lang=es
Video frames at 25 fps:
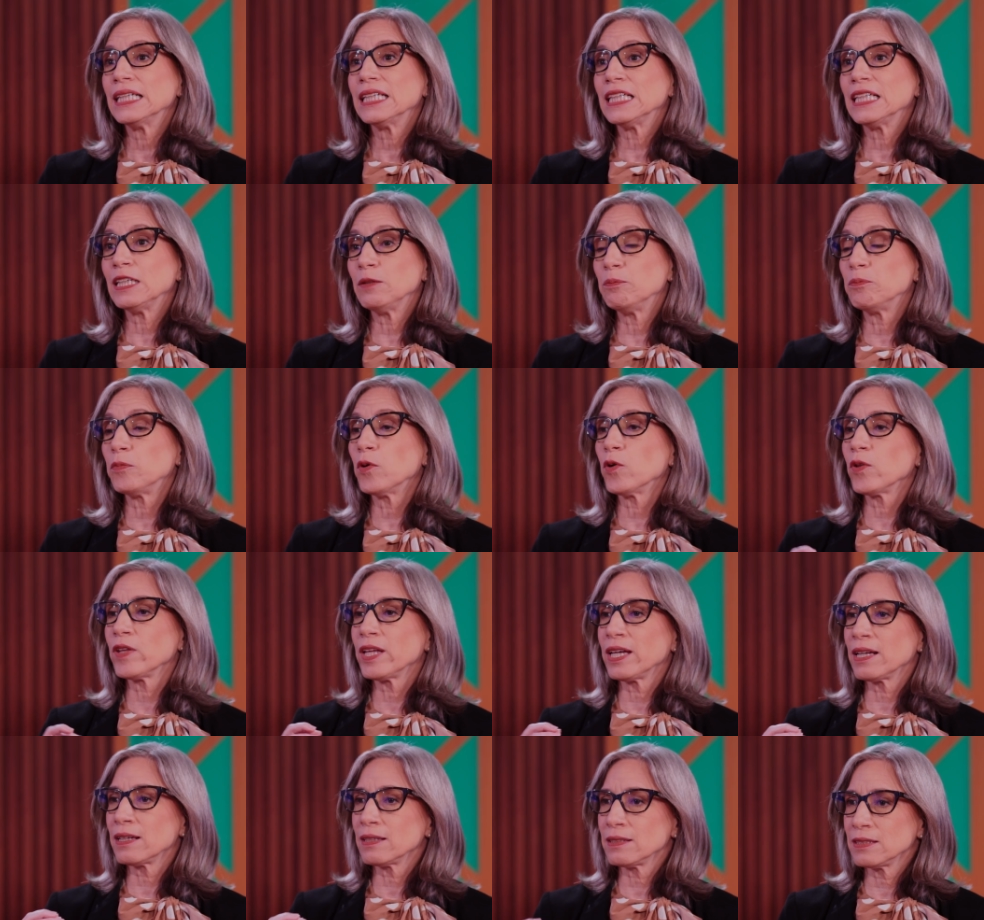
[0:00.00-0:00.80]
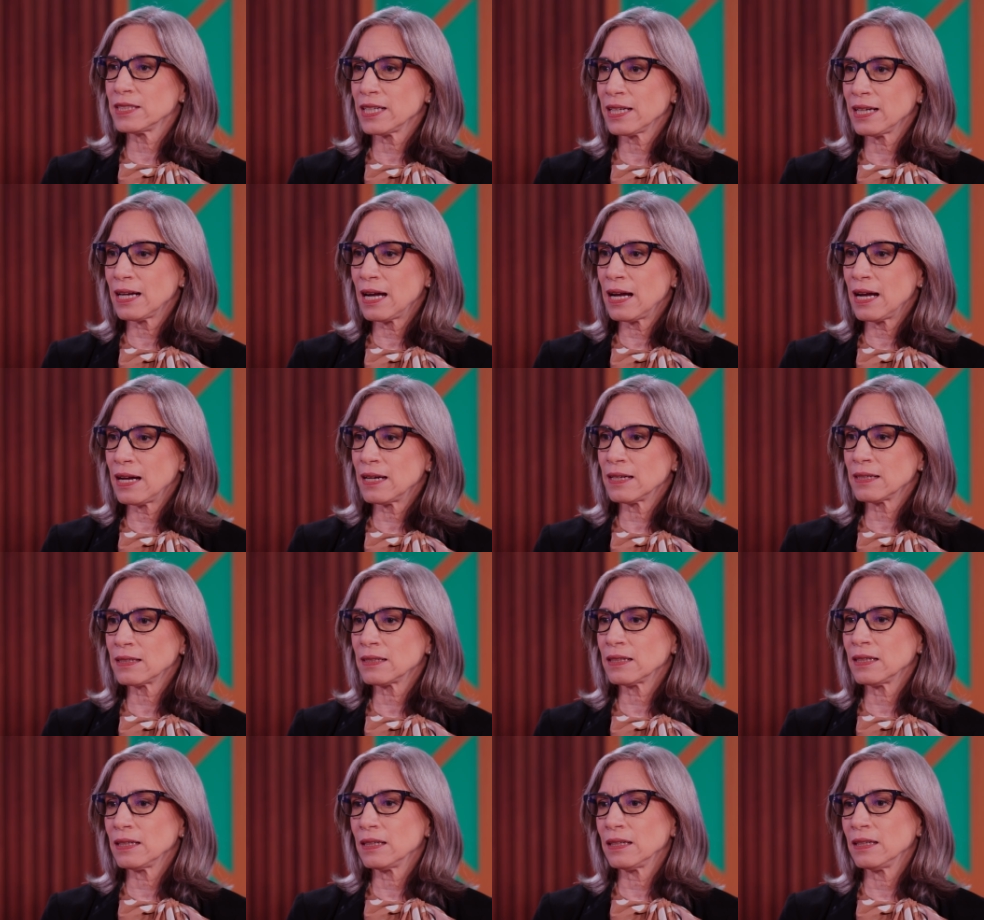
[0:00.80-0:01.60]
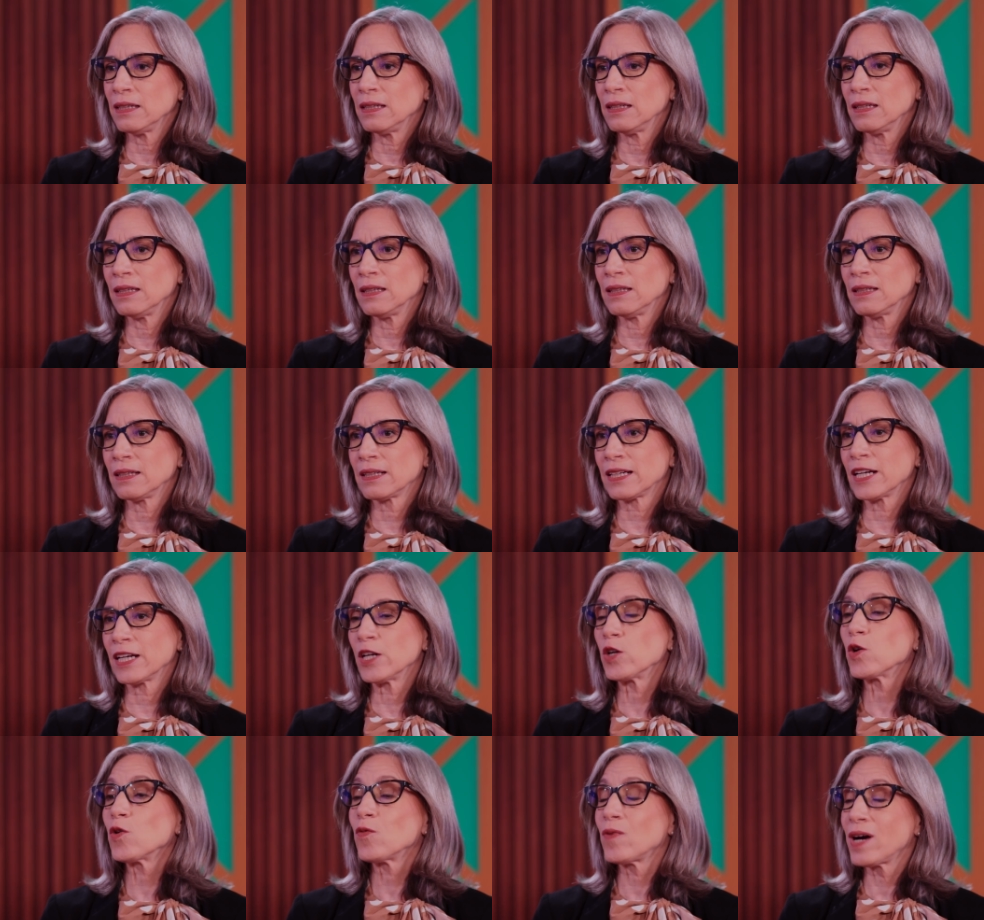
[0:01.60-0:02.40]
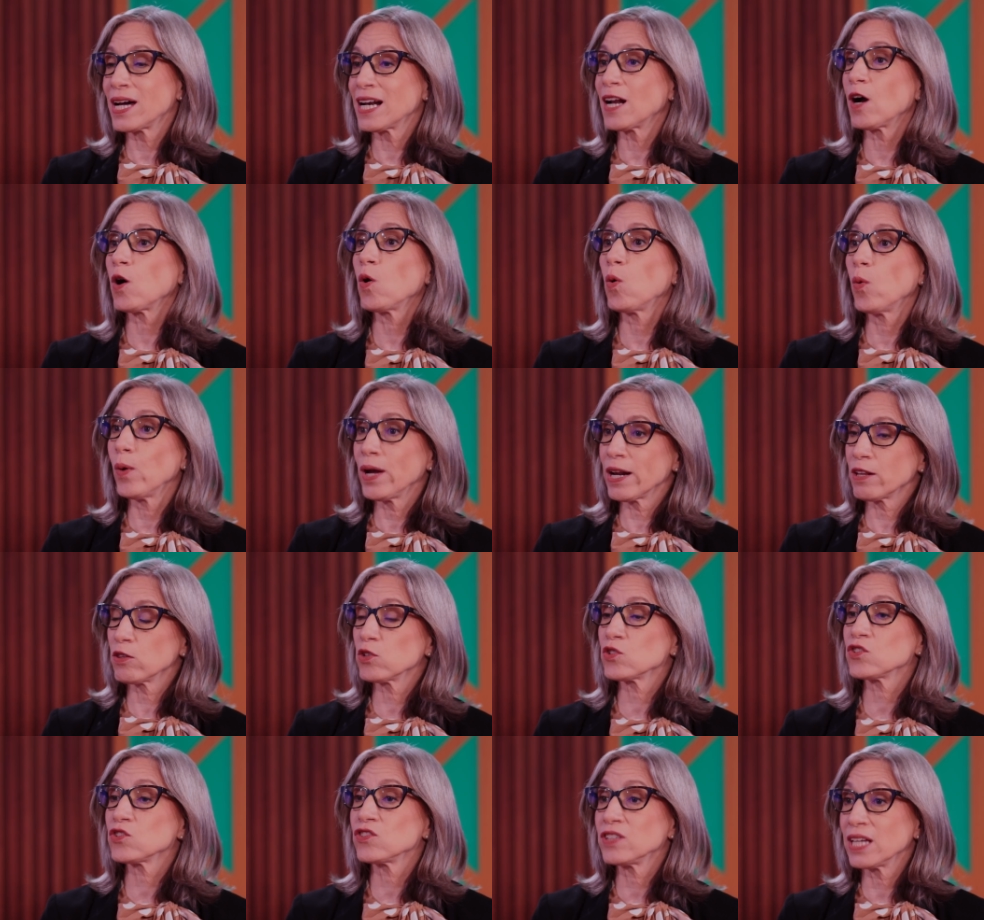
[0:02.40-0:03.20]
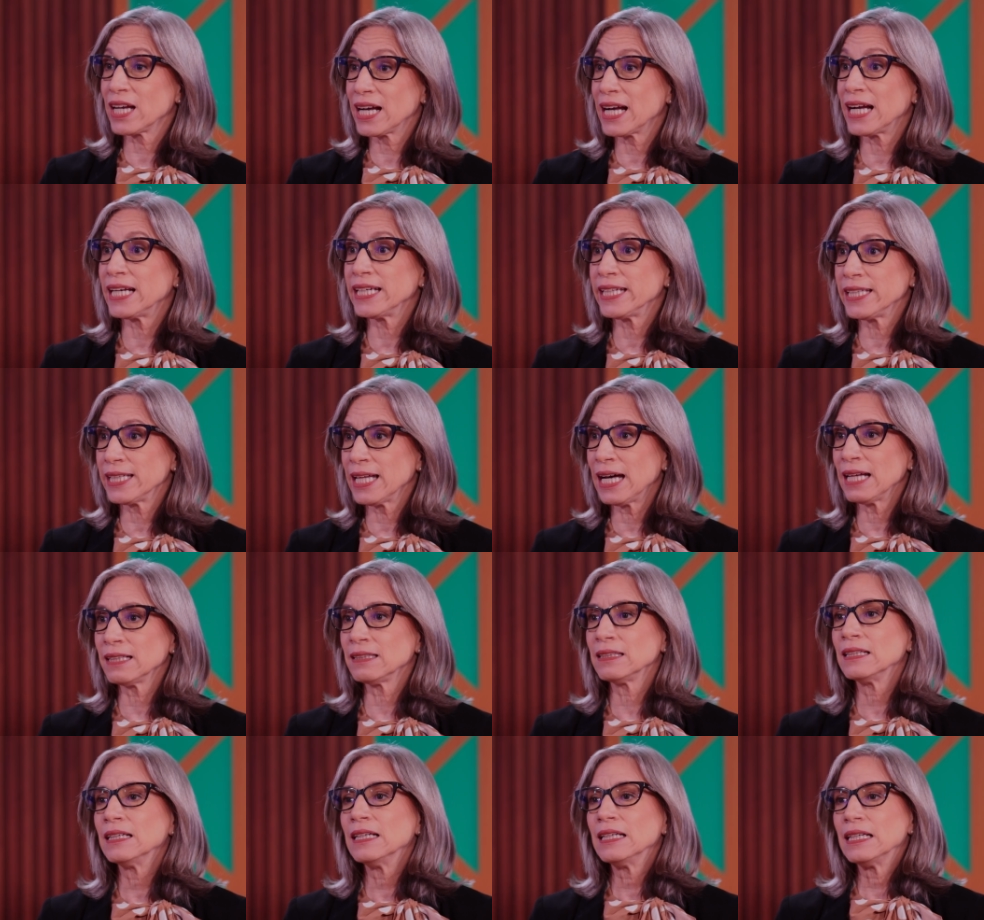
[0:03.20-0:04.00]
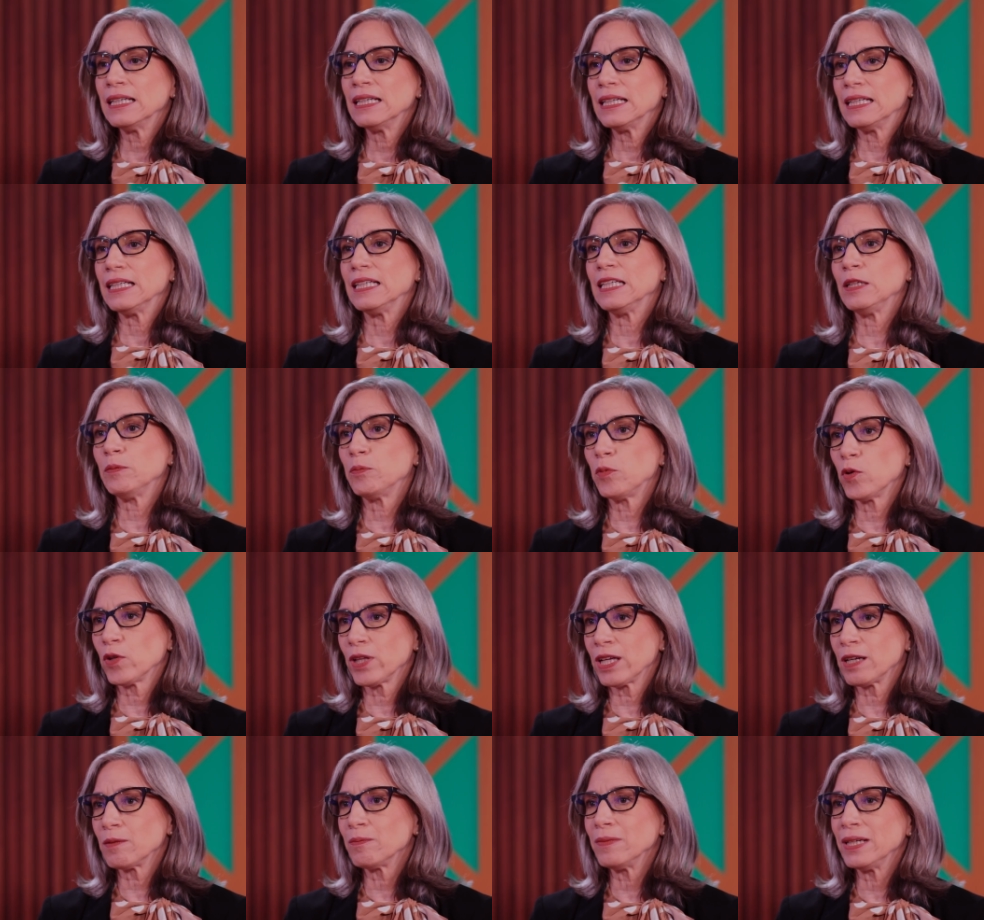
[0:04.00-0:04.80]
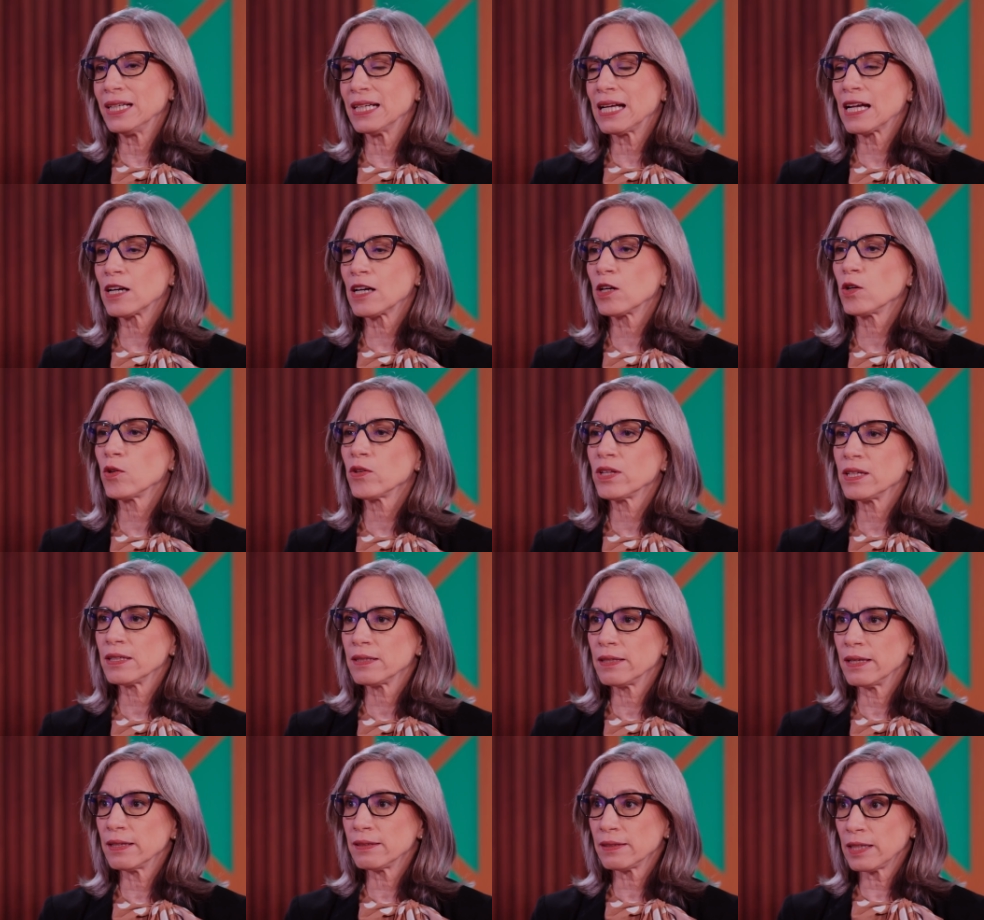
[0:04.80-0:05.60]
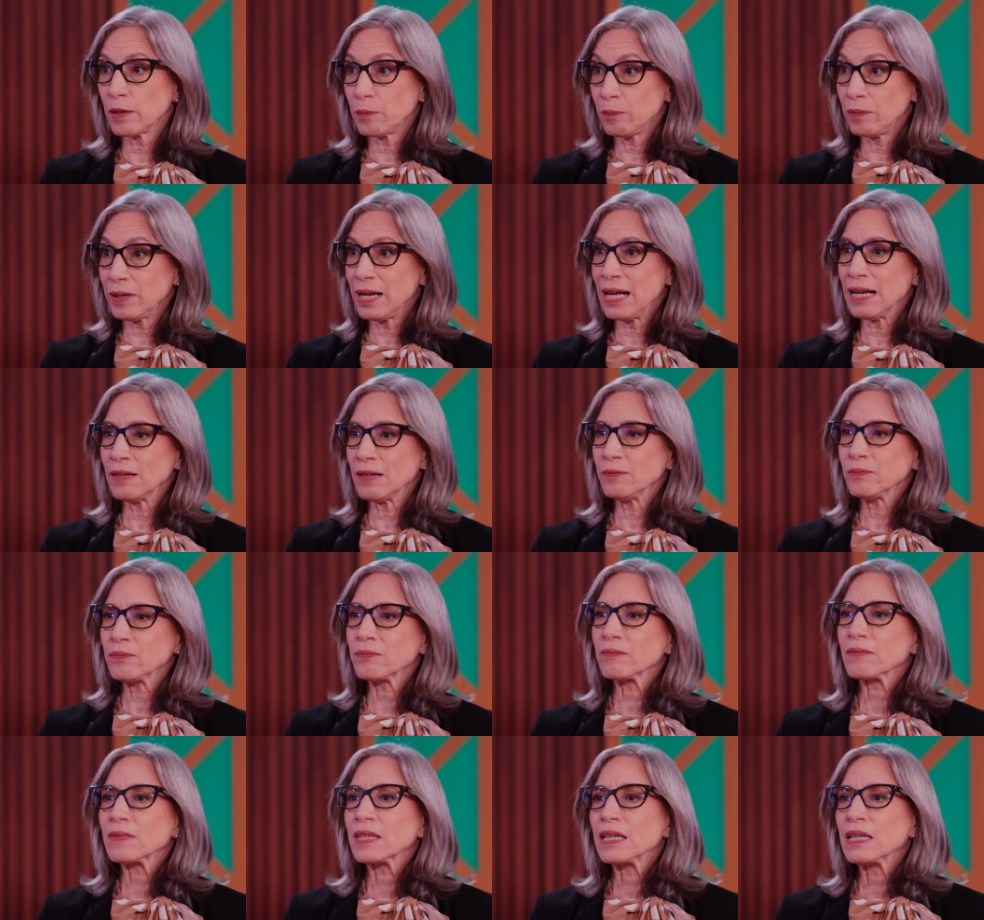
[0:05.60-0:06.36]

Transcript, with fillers: y poder llegar, eh, renovar acuerdos de calidad y poder mirarlo desde este plan.